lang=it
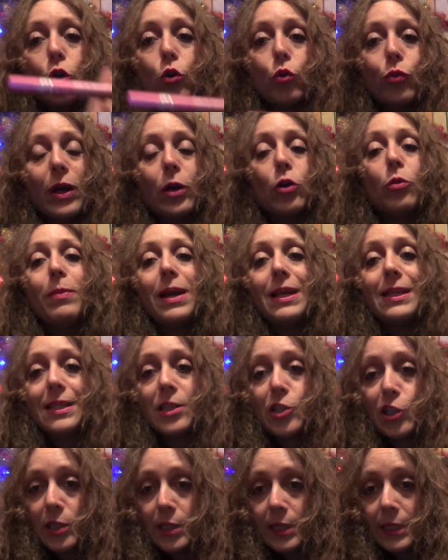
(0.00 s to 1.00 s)
con una
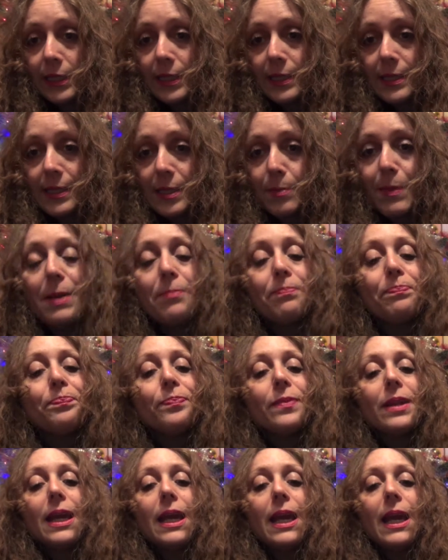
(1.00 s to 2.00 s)
commessa gentilissima
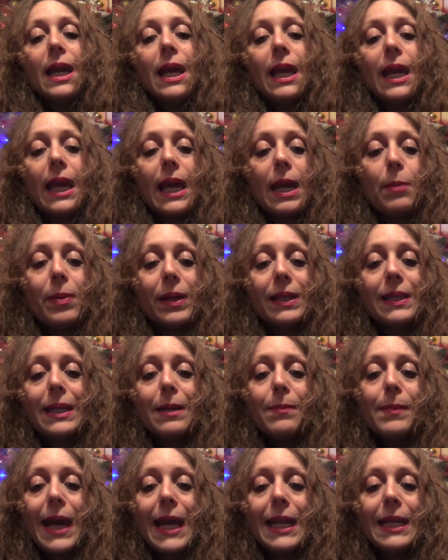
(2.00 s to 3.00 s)
e
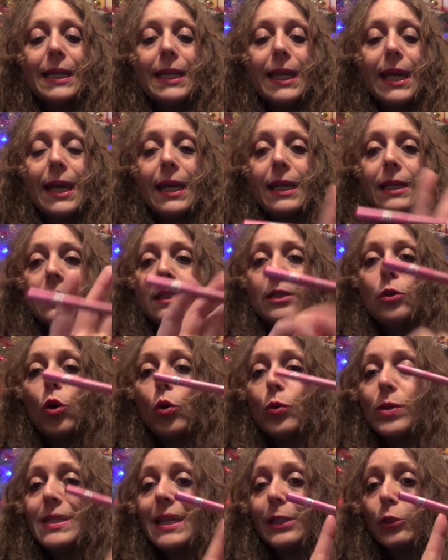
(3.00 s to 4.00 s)
praticamente eh, ho
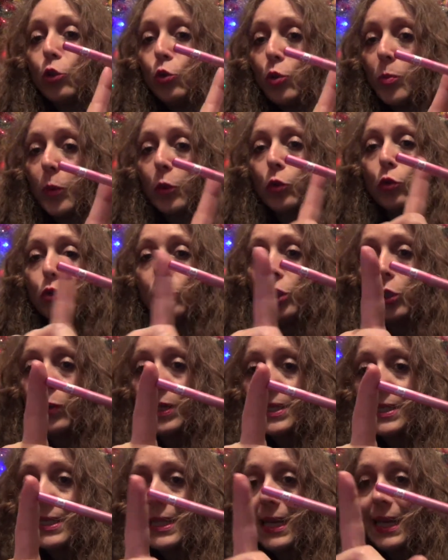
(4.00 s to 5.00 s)
acquistato due prodotti,
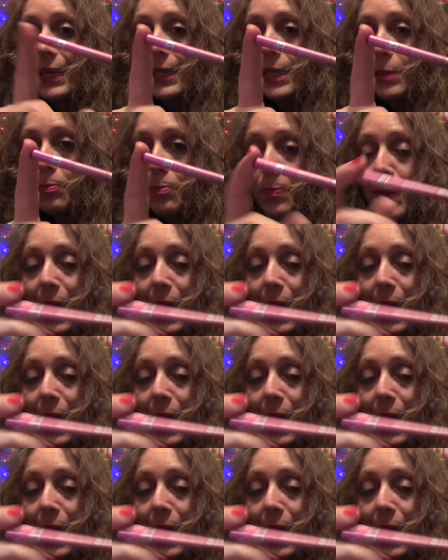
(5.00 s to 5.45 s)
questa lip